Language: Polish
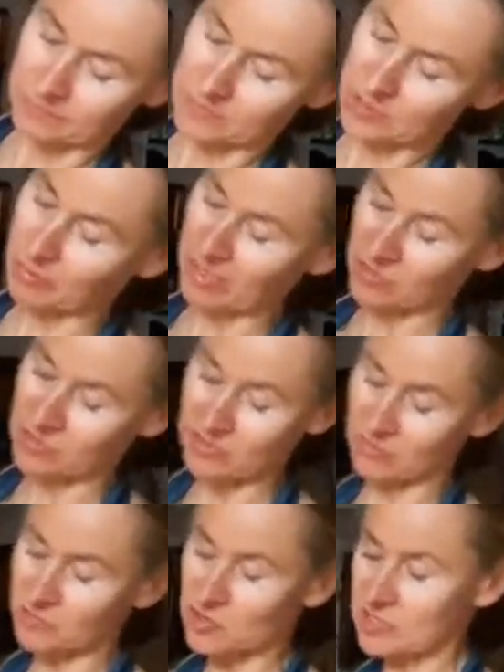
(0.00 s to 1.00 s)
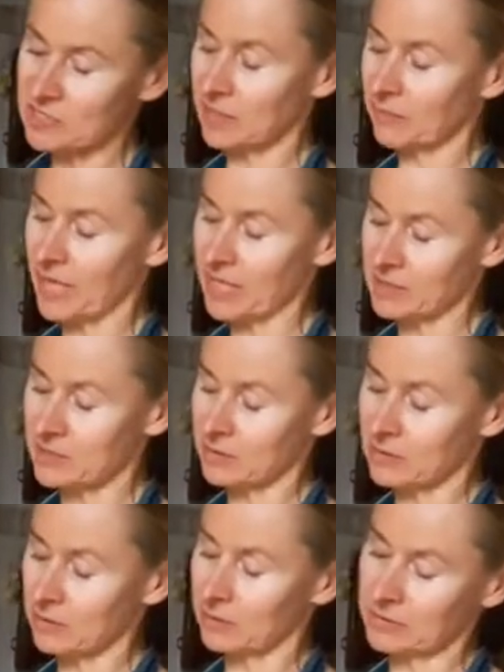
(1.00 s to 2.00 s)
zobaczyć, są wszystkie
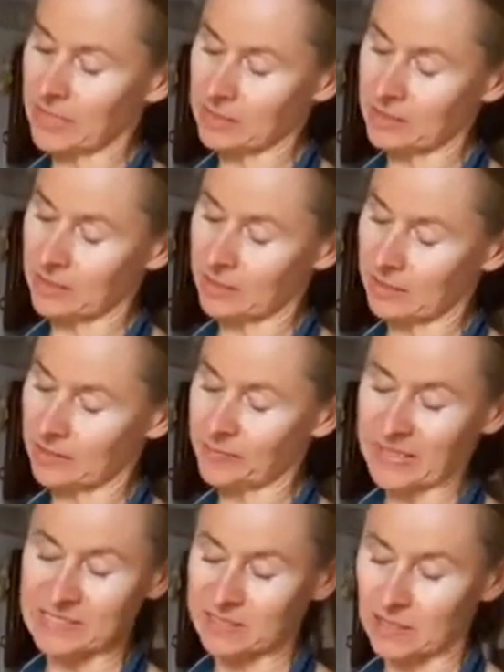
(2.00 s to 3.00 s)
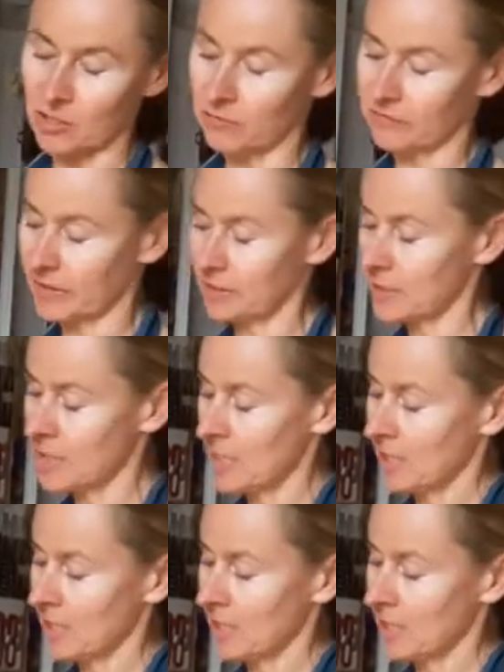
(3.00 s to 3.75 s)
bardzo takie pastelowe.